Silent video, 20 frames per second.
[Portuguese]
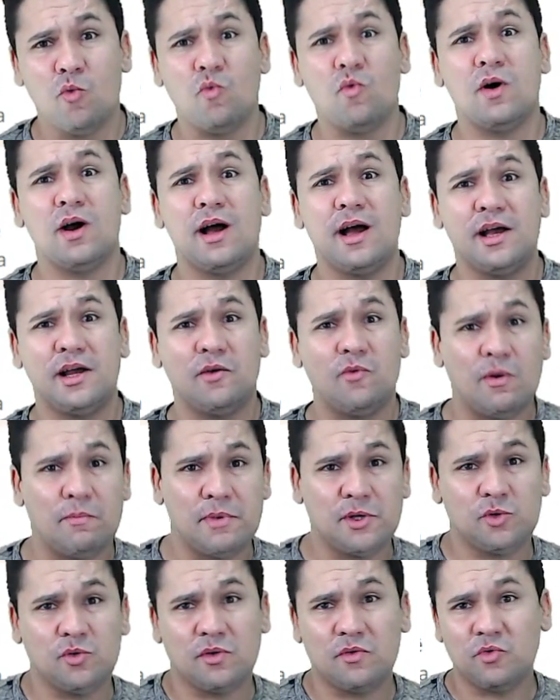uma, uma
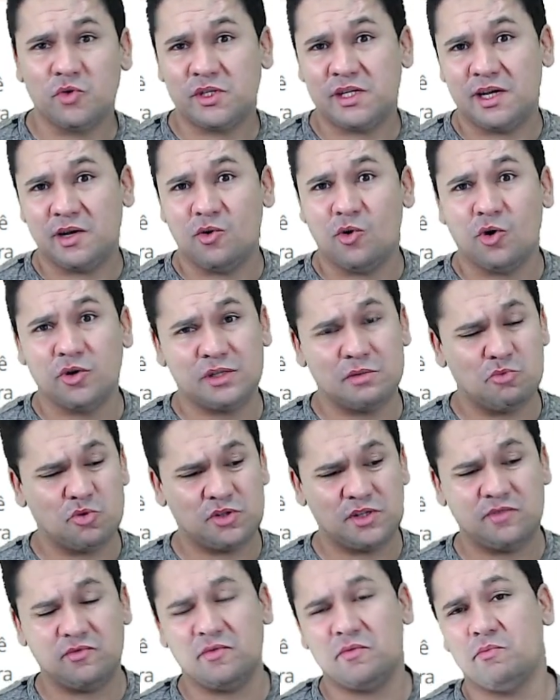pessoa que você gosta,
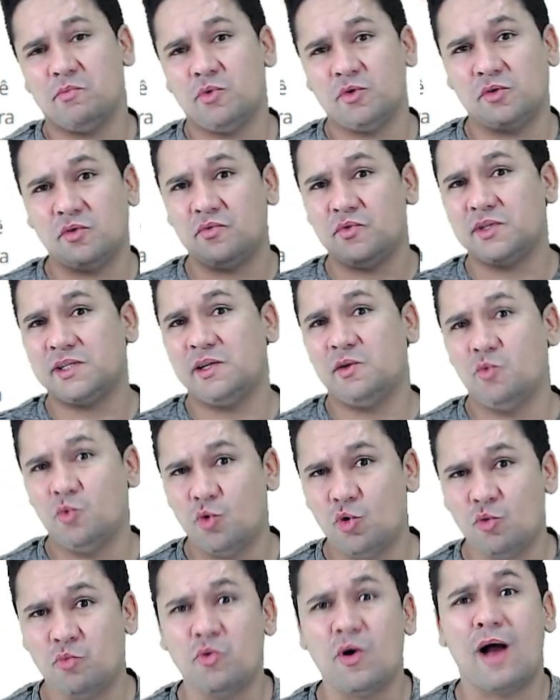você botou você num
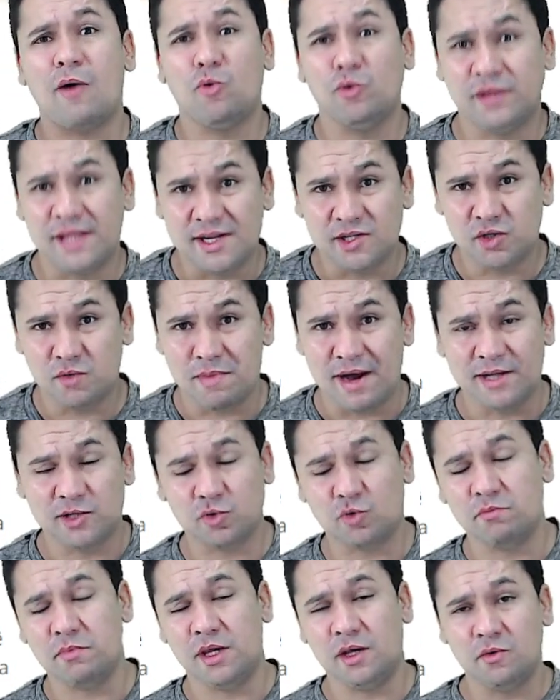grupo, acontece
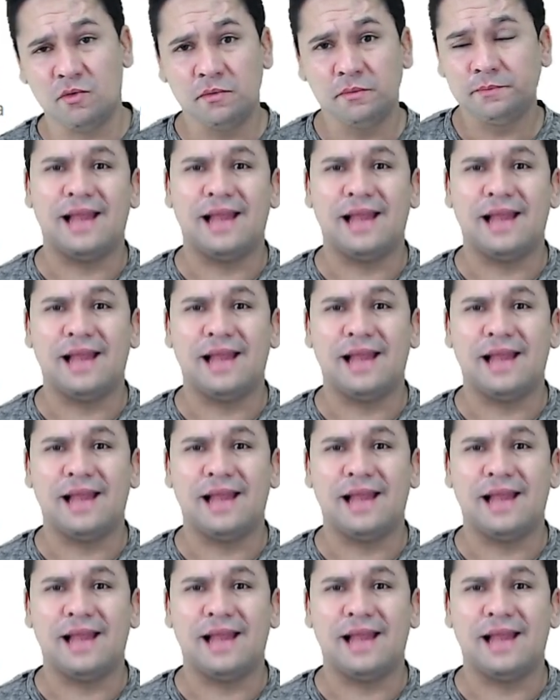demais comigo,